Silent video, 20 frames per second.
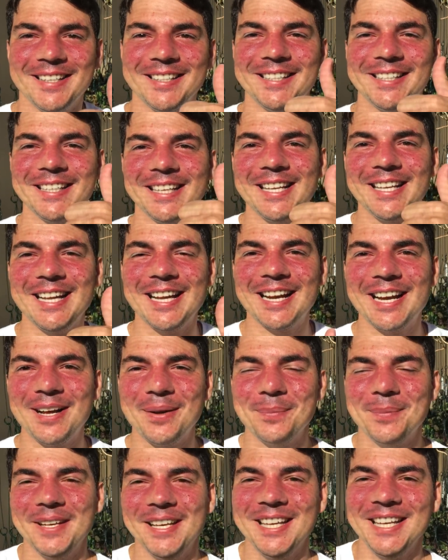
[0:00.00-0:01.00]
E aí galera,
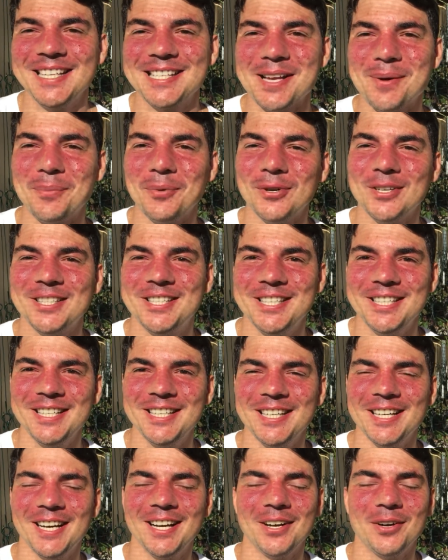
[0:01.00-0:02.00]
beleza? Bom
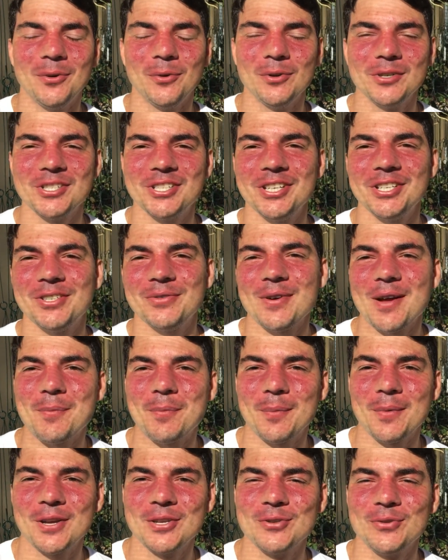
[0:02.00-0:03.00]
dia! Hoje a gente vai
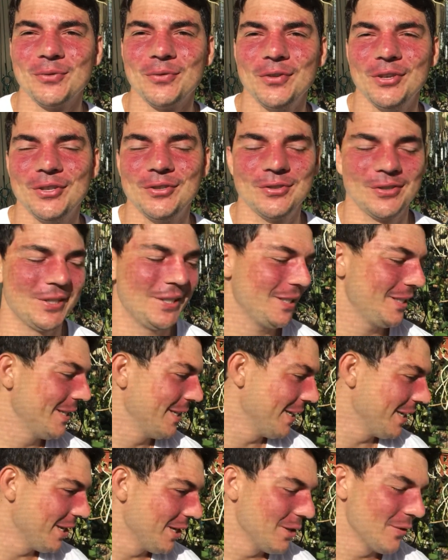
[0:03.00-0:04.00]
para mais um vídeo aí
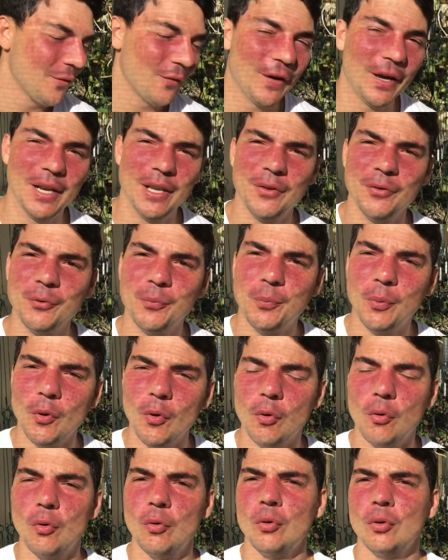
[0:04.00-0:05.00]
falando um
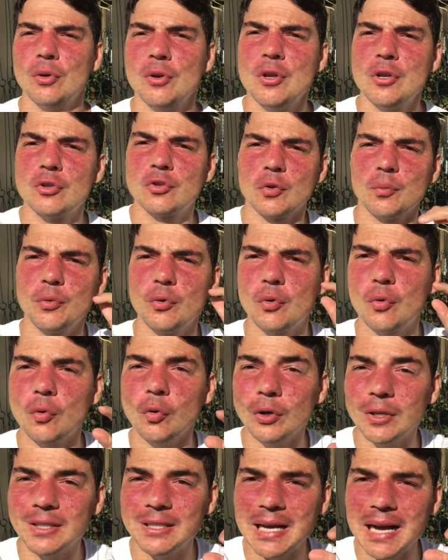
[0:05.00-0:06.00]
pouco sobre o
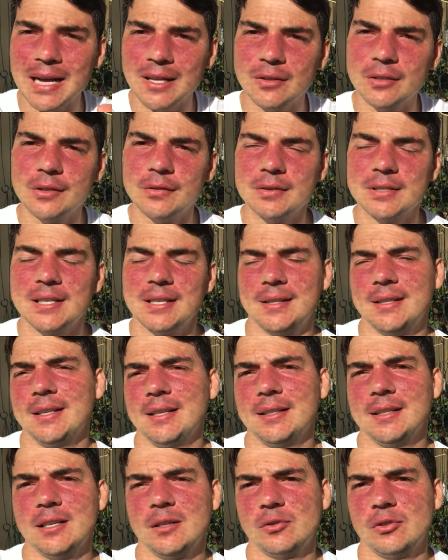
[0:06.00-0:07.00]
cuidado que você
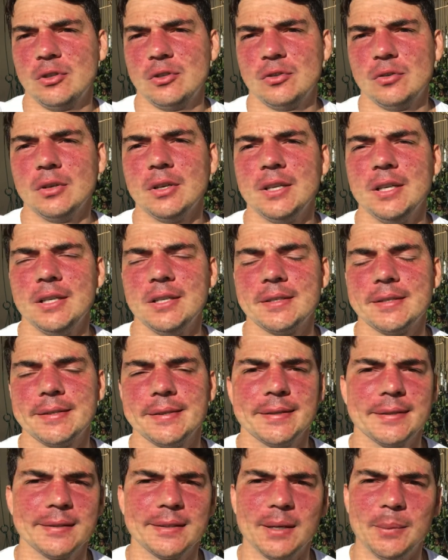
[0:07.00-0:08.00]
tem que ter com suas
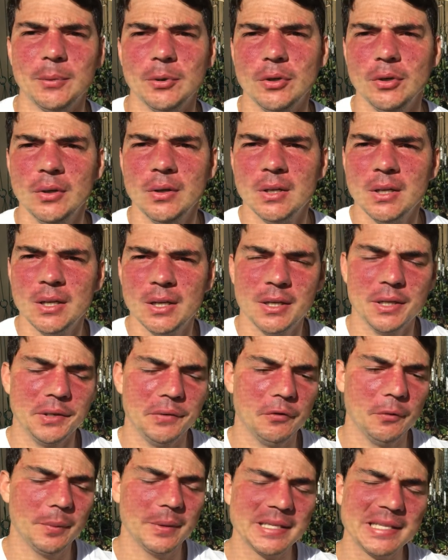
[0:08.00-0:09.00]
orquídeas, tá bom?
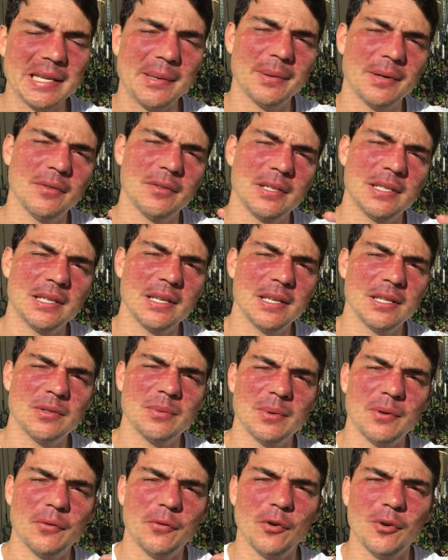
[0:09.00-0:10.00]
Eu vou passar para vocês
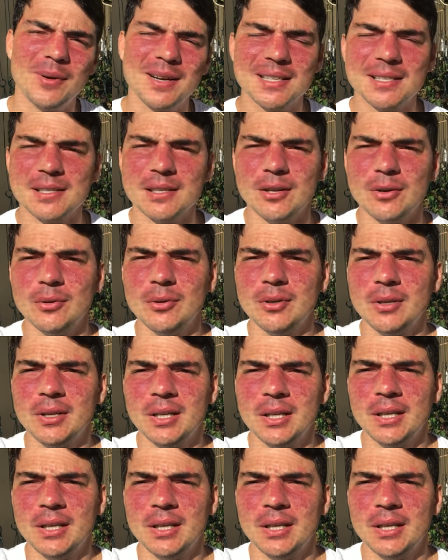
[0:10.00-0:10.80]
uma informação,